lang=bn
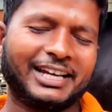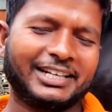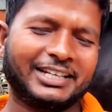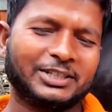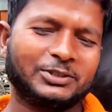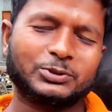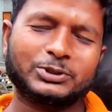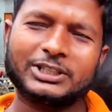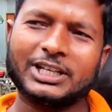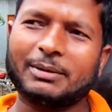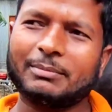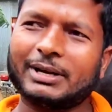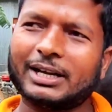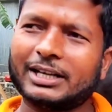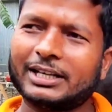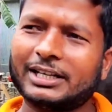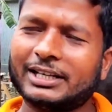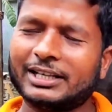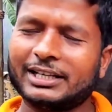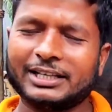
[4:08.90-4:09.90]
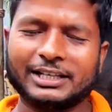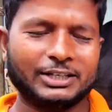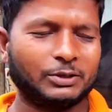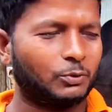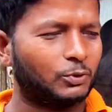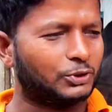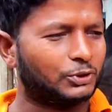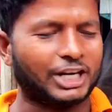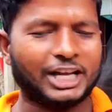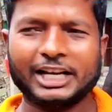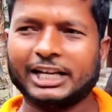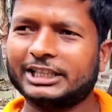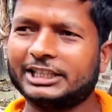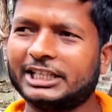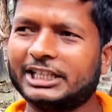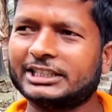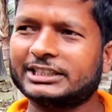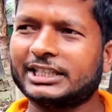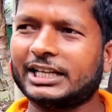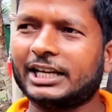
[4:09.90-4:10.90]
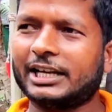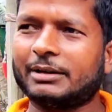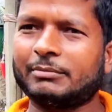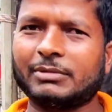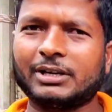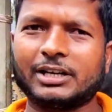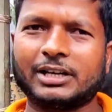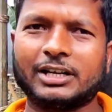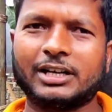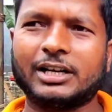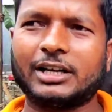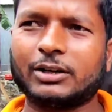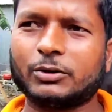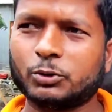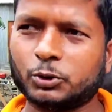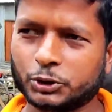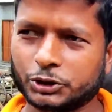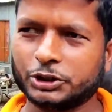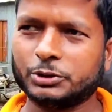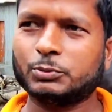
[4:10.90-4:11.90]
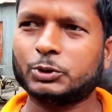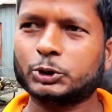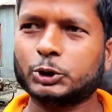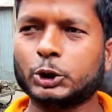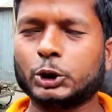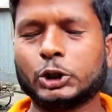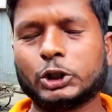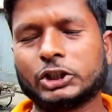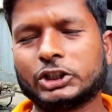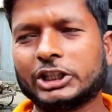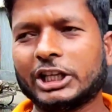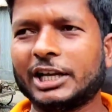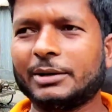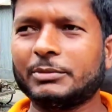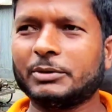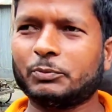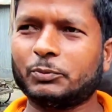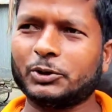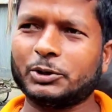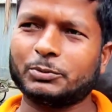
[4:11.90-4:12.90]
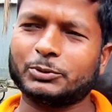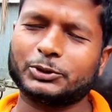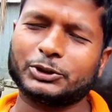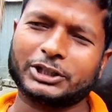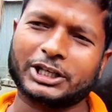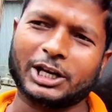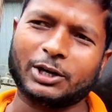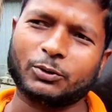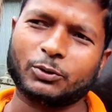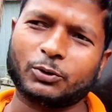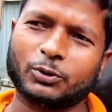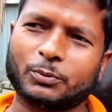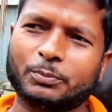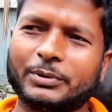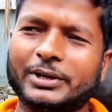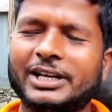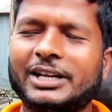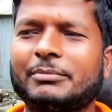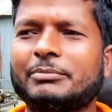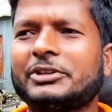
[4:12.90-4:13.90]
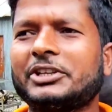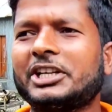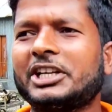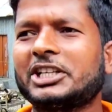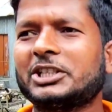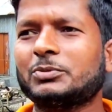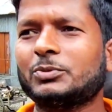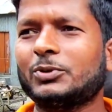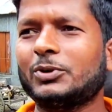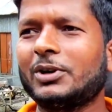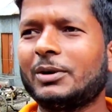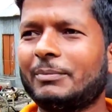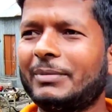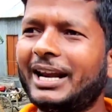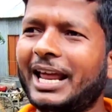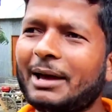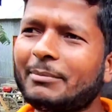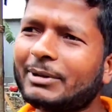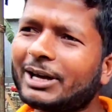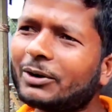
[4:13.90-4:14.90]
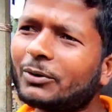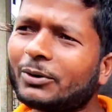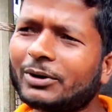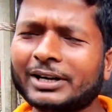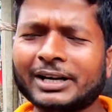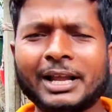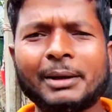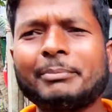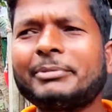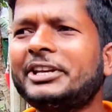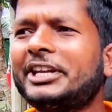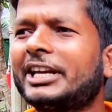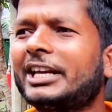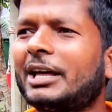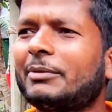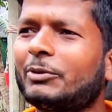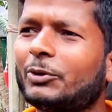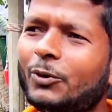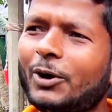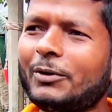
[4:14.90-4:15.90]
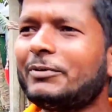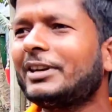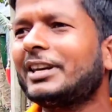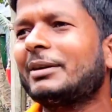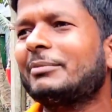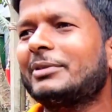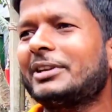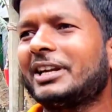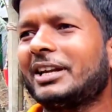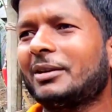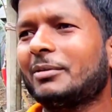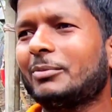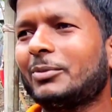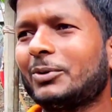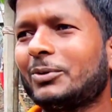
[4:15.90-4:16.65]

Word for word: এটা যদি আমাকে ও টাকা দেওয়া যায় আমার খুশি মতো তাহলে আমি পরিবর্তনে কালো গরু পাইলে আমি নিয়ে আসবো মানে আমারও নাম নিয়ে আন আমার ওয়াইফের নাম নিয়ে আনবো